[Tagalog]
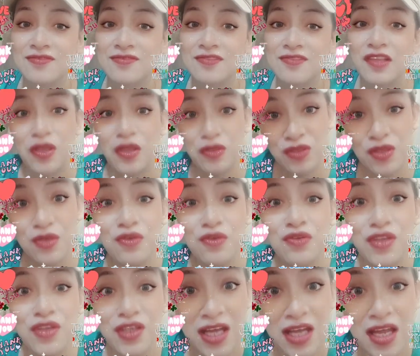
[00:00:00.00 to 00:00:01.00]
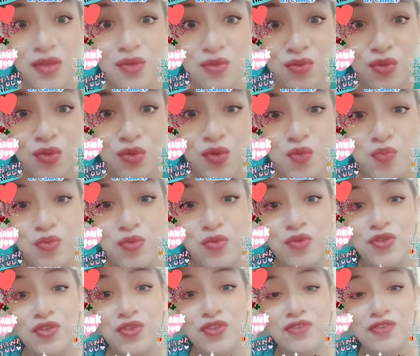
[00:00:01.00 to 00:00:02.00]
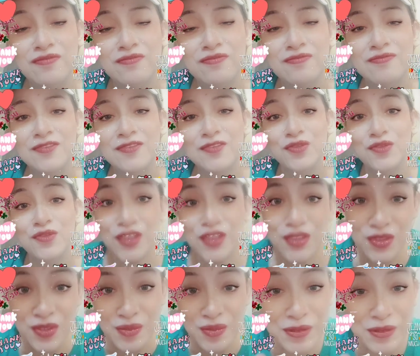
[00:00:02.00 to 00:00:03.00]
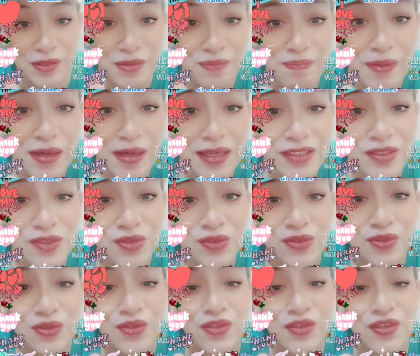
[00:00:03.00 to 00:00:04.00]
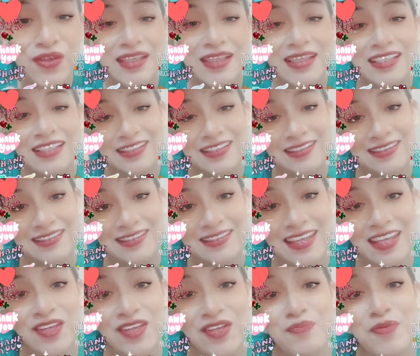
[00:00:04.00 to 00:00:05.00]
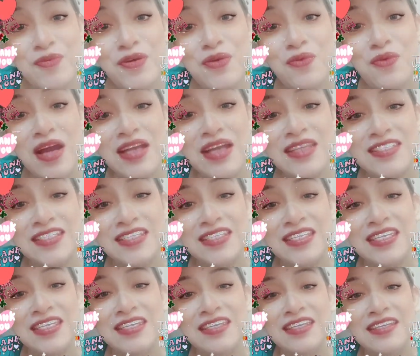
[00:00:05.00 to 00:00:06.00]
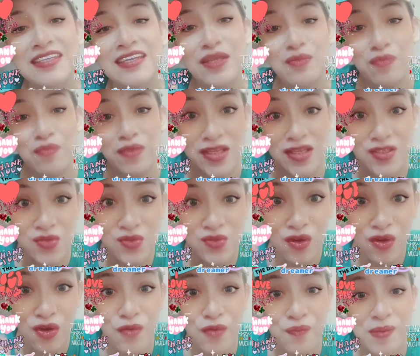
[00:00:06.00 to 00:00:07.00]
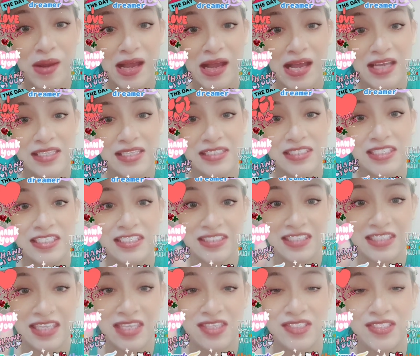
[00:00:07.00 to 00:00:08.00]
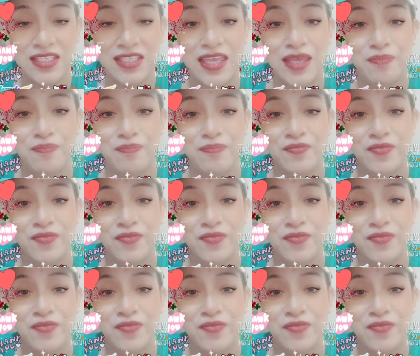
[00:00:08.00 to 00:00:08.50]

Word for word: Later on, nagkatotoo po yun. Sundan niyo po yung part 2. Thank you for watching. God bless all of us. Stay safe.